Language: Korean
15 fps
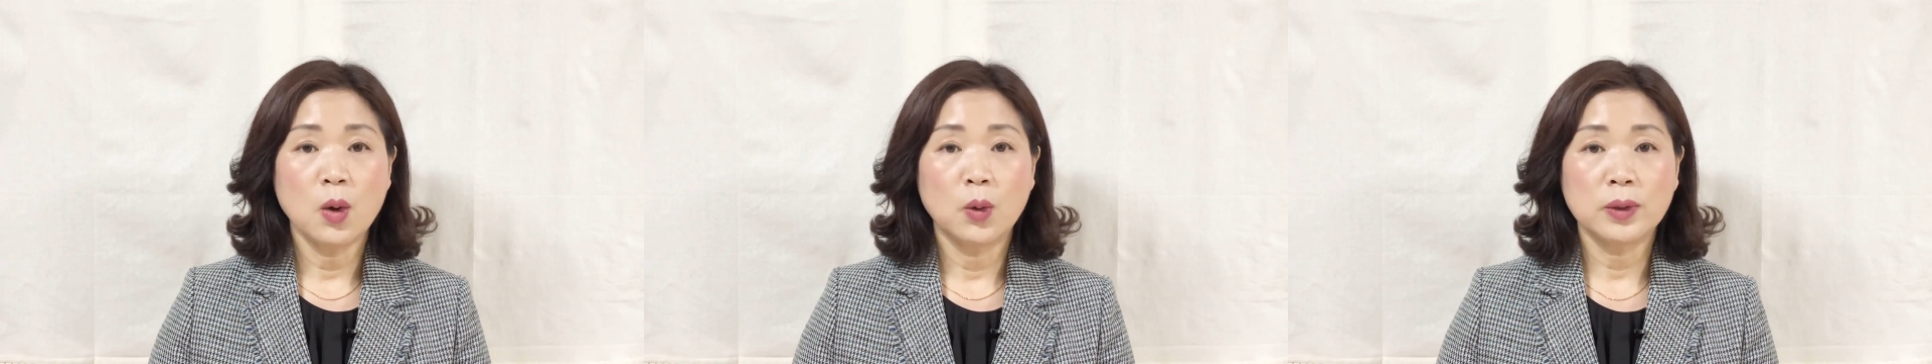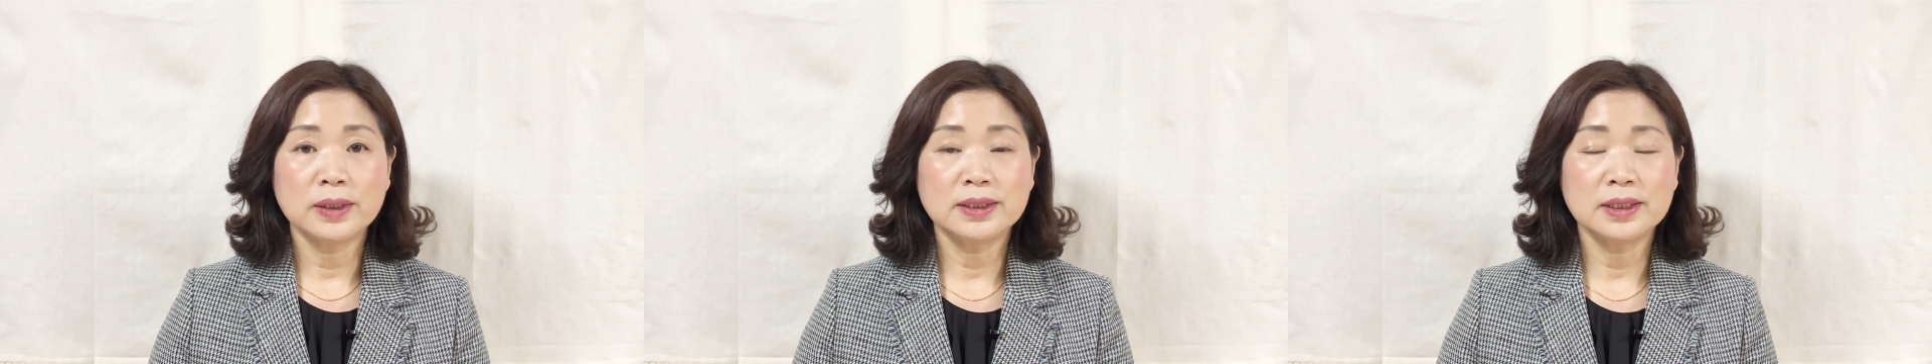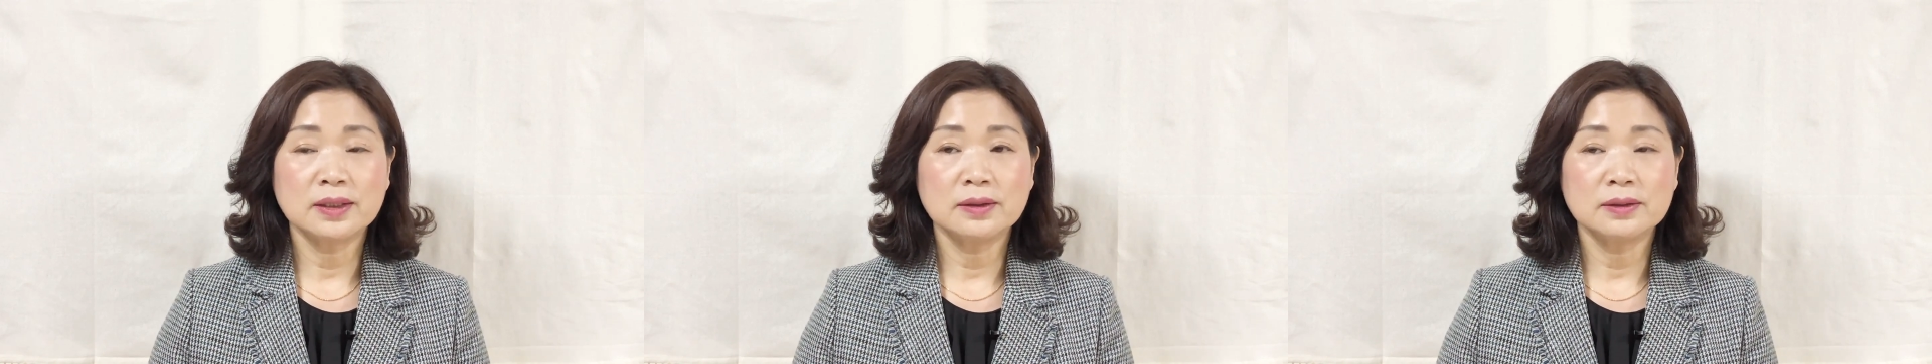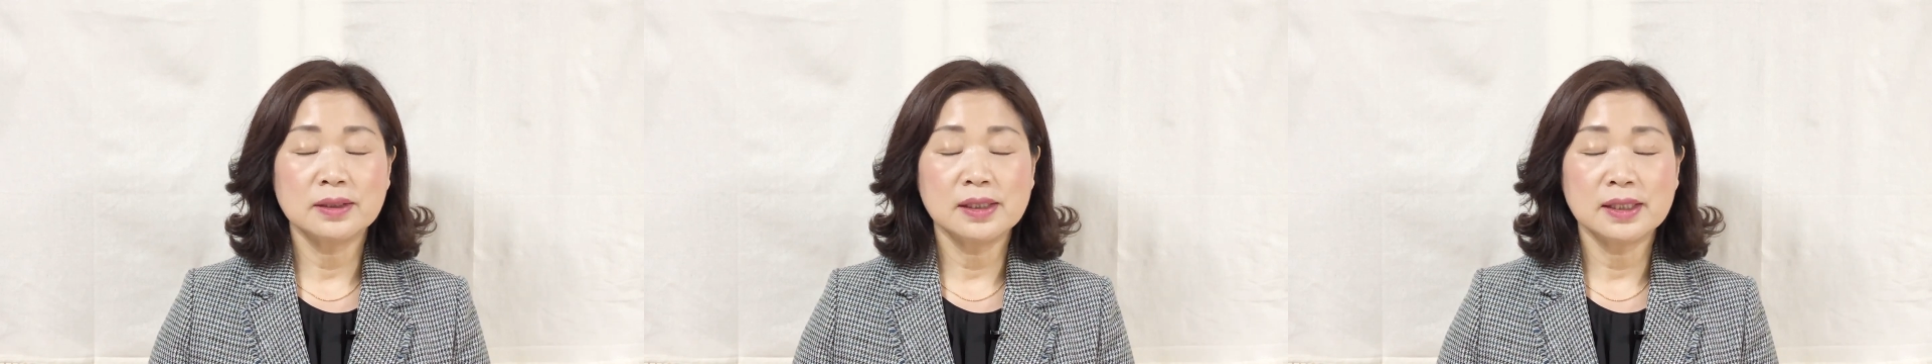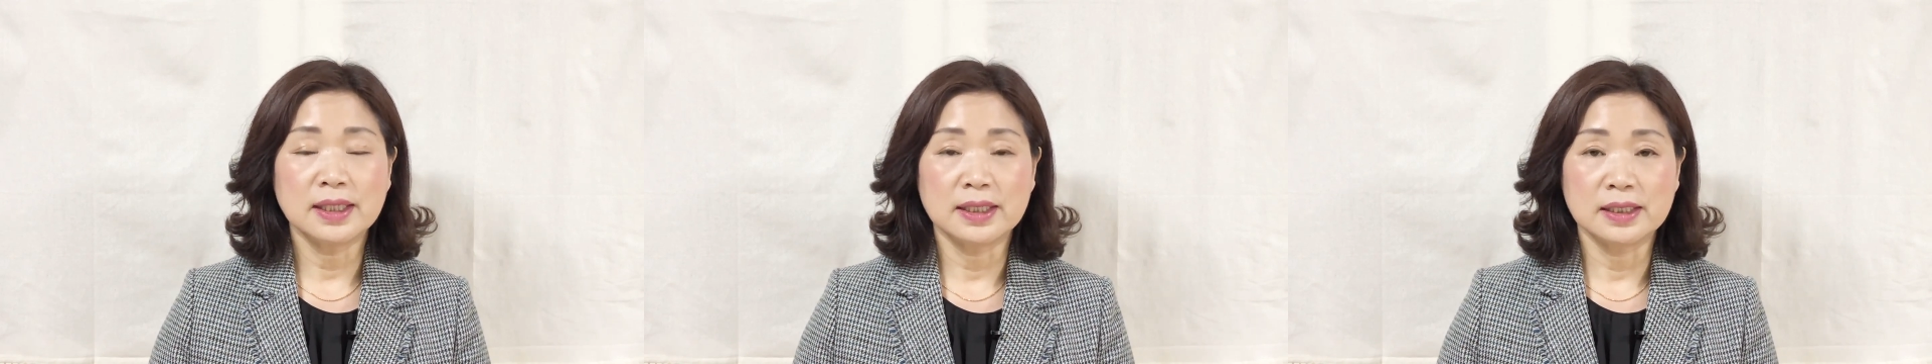우리
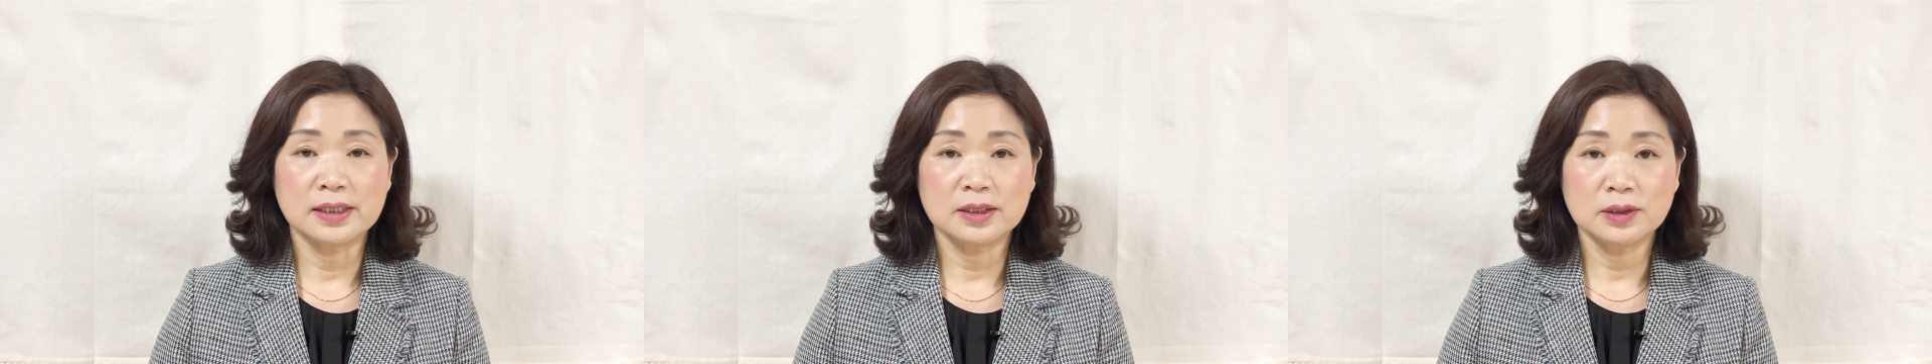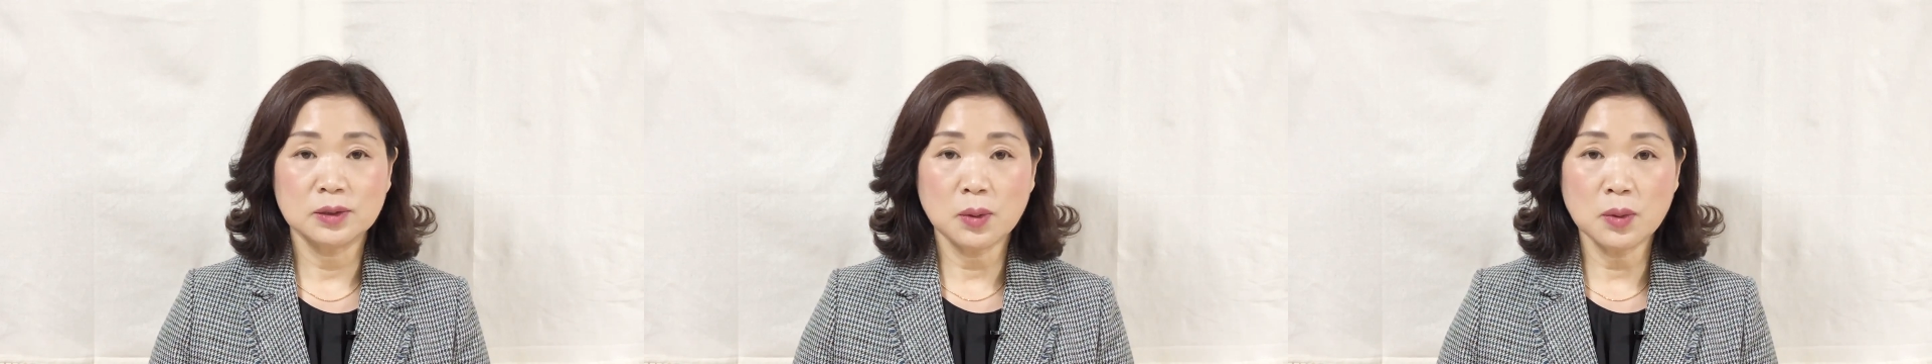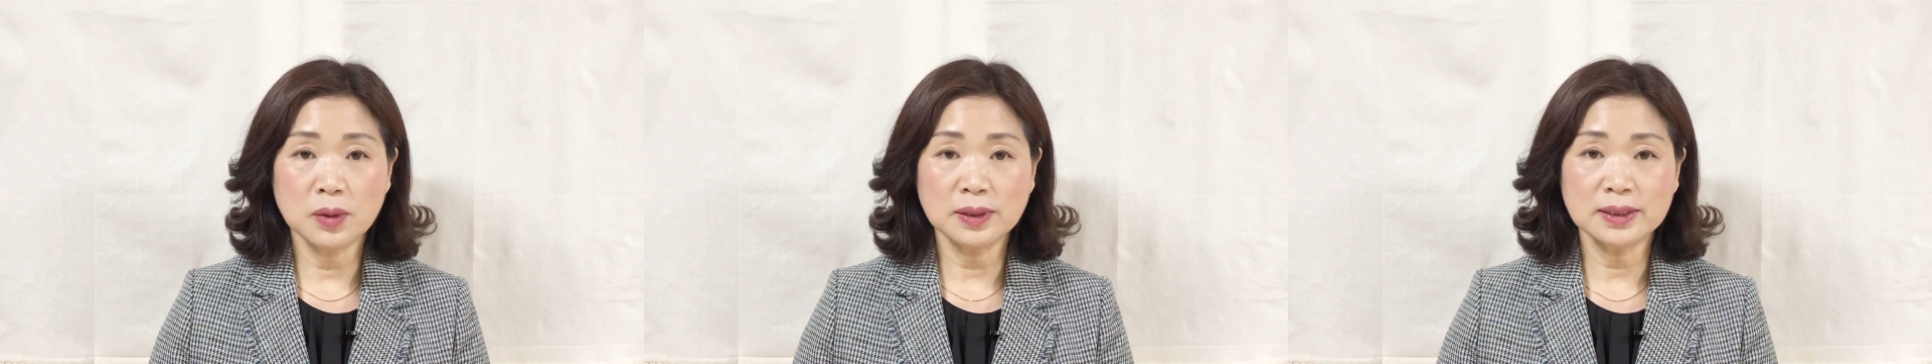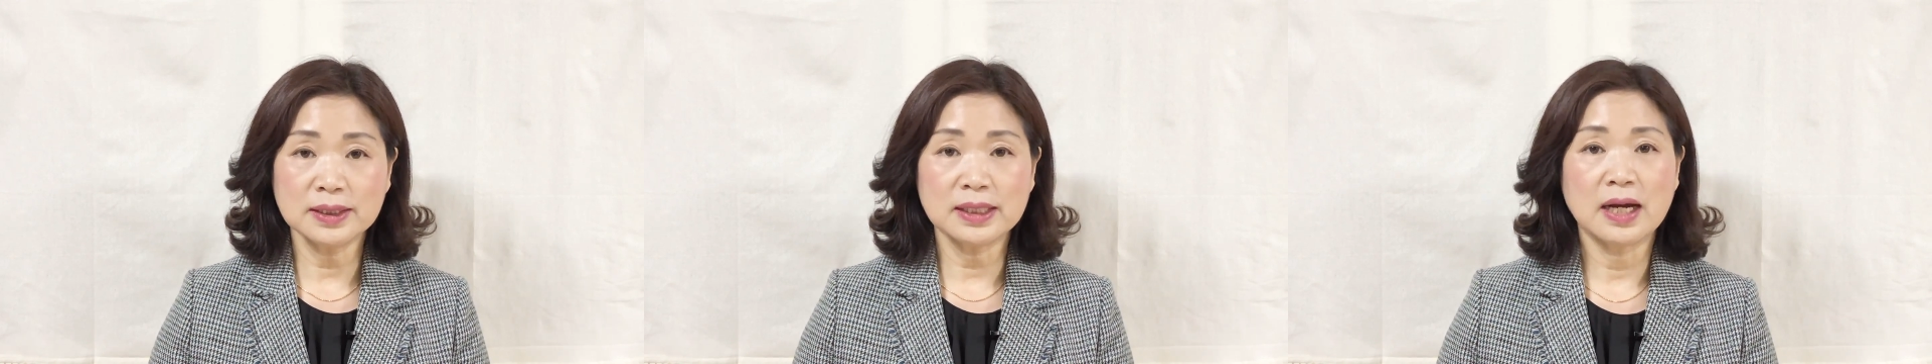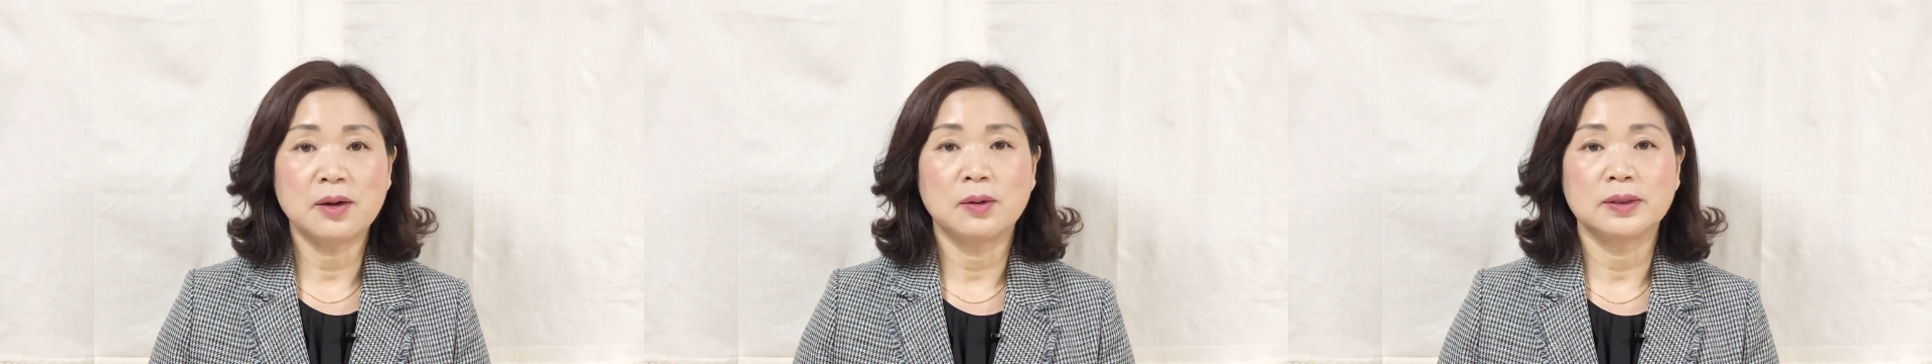친구들 귀를
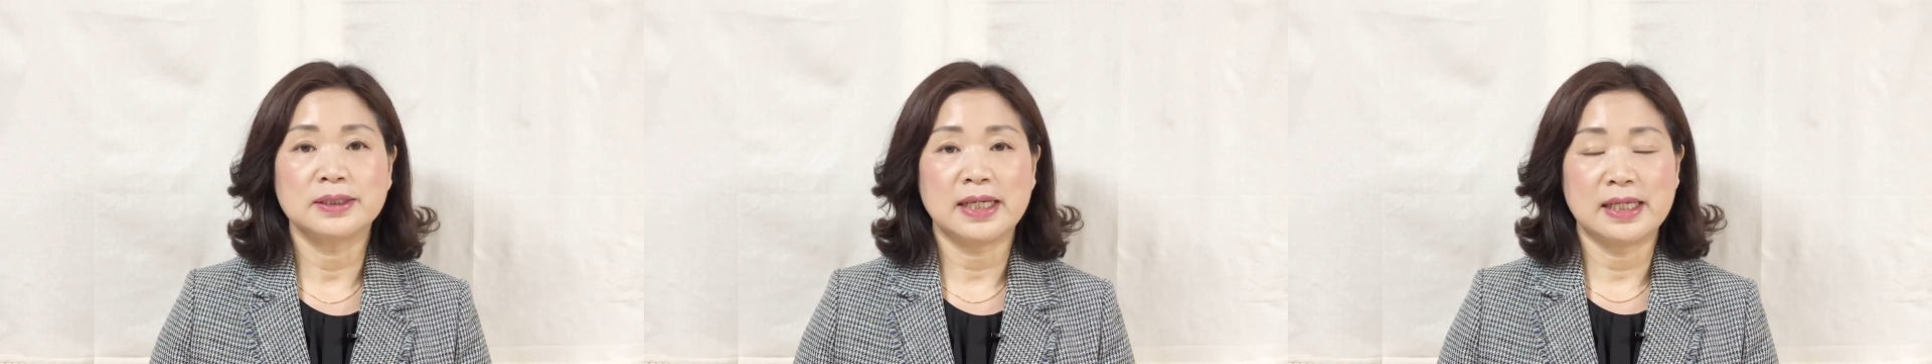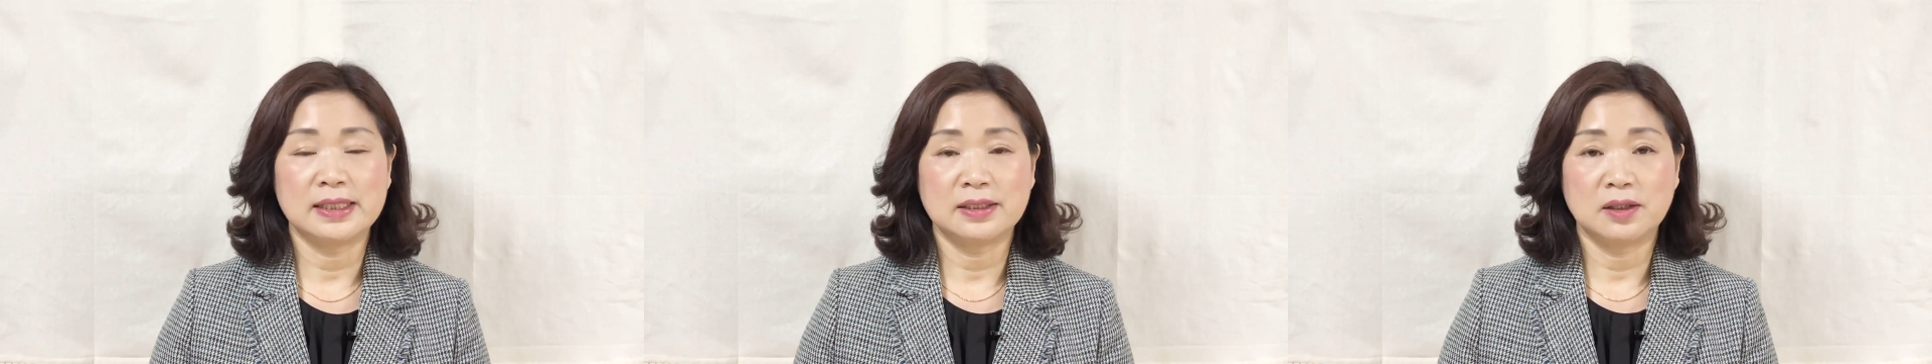쫑긋하고 잘